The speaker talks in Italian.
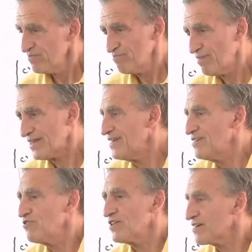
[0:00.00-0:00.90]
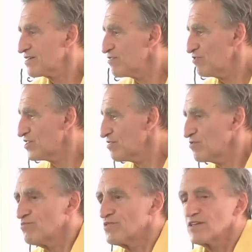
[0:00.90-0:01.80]
partendo da dove ci
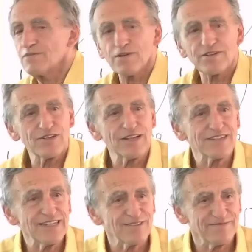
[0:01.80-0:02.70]
bisogna ripartire da zero.